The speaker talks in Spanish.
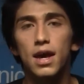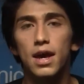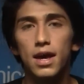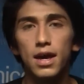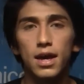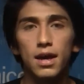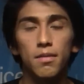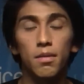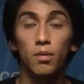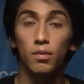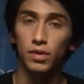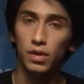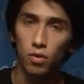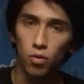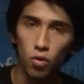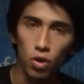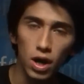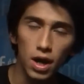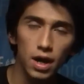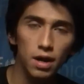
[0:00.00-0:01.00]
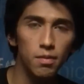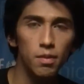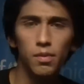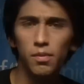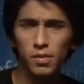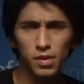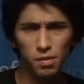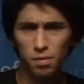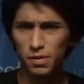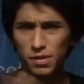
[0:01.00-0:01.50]
eh, vamos a jugar,
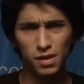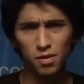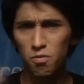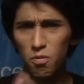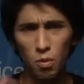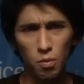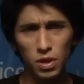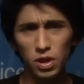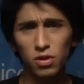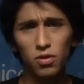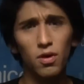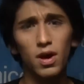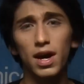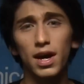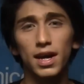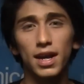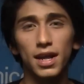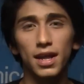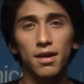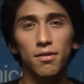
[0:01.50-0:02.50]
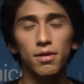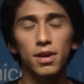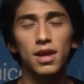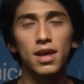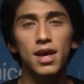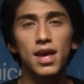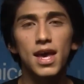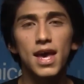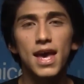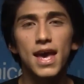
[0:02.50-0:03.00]
vamos a pasar un momento
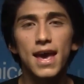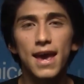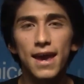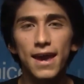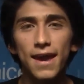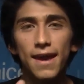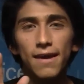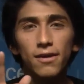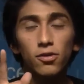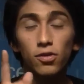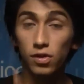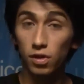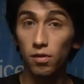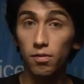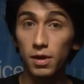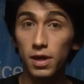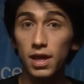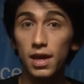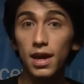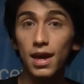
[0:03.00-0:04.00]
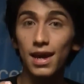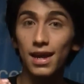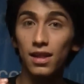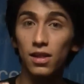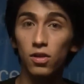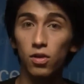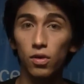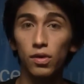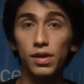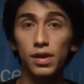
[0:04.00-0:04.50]
agradable. Eh, no se olviden,
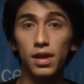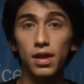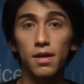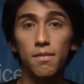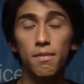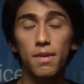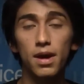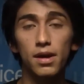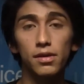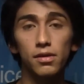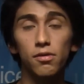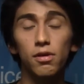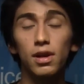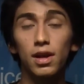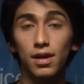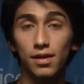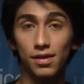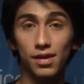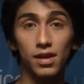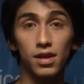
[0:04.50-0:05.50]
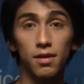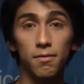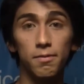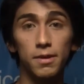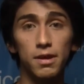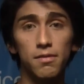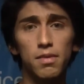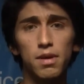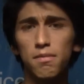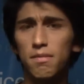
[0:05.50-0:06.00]
el 12 de marzo a las 7
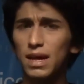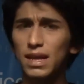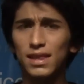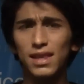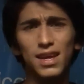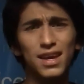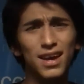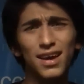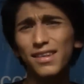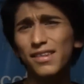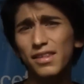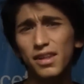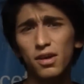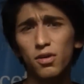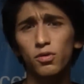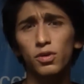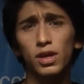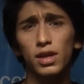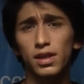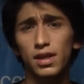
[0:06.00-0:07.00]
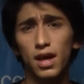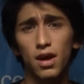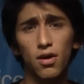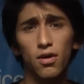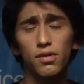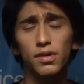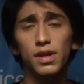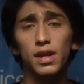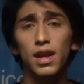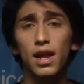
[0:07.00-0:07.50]
pm manténganse
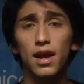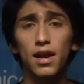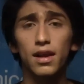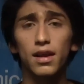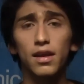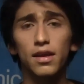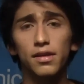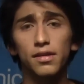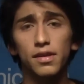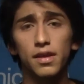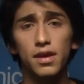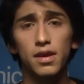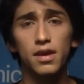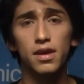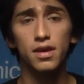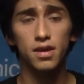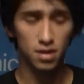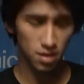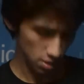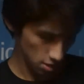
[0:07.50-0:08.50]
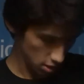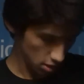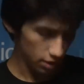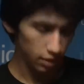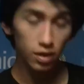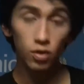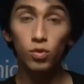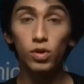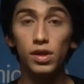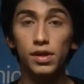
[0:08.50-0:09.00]
conectados a las redes de,
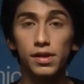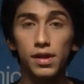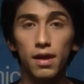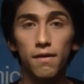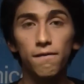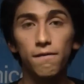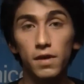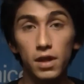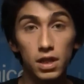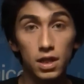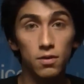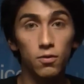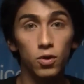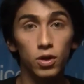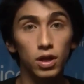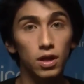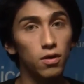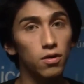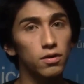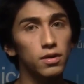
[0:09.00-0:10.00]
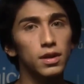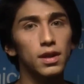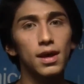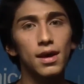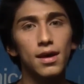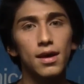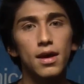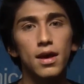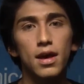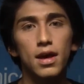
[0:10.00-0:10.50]
de UNICEF y de Buena
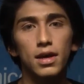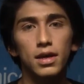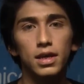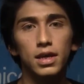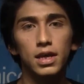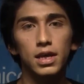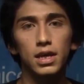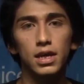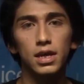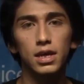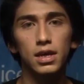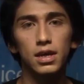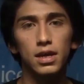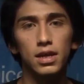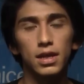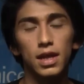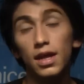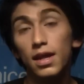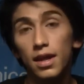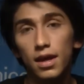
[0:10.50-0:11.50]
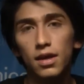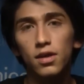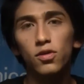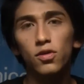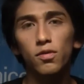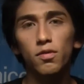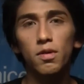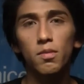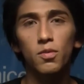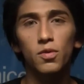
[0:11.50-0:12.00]
Onda. Y nada,
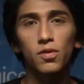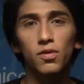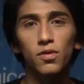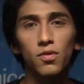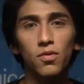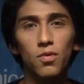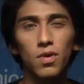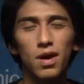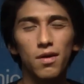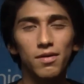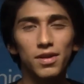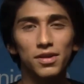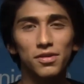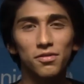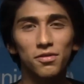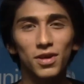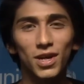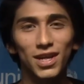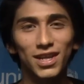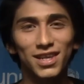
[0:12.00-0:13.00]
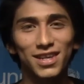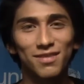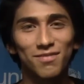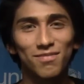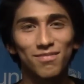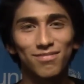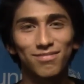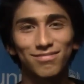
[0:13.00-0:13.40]
ahí nos vemos, ¿no? Un abrazo grande.